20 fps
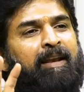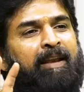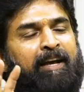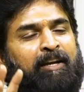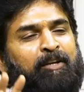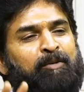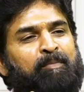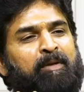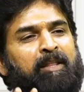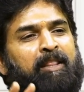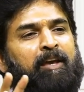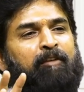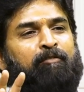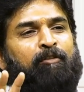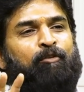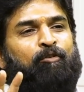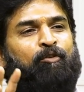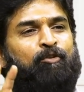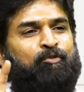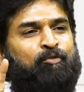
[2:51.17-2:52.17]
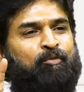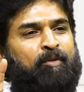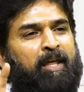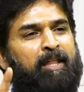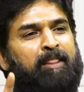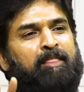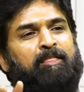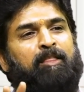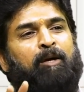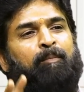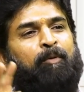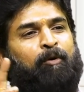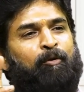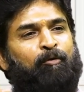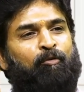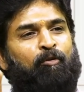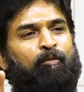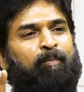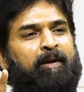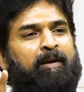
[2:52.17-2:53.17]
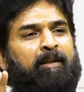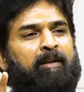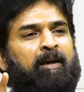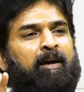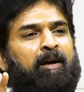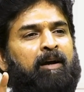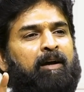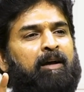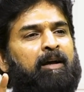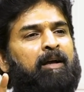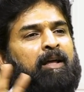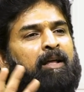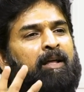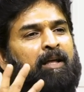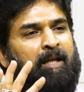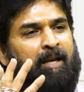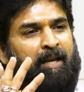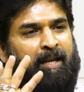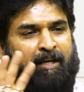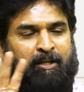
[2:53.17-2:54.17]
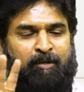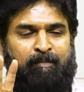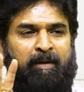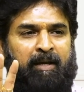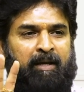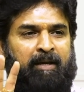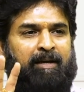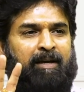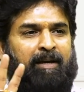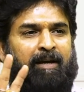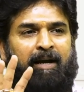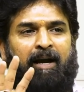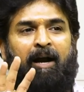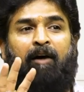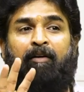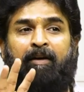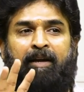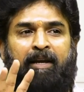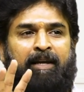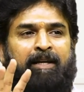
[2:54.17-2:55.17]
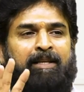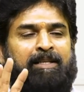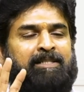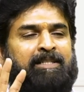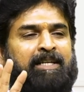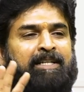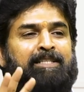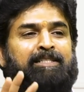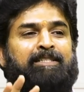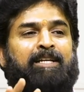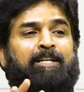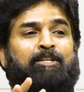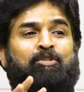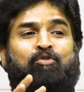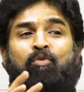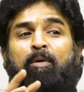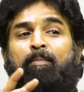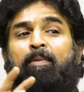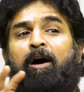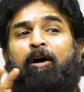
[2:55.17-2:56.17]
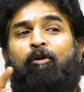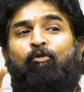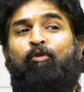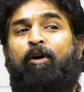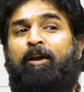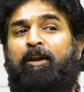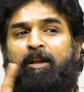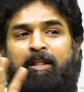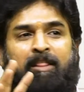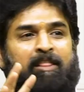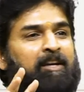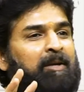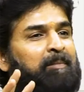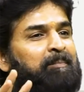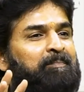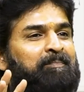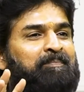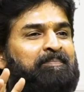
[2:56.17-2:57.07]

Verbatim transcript: లక్ష్మీదేవి కోసం ఎంత పరుగులు పెట్టినా లక్ష్మి ఆవిడకి చంచల స్వభావం అన్నారు అందుకే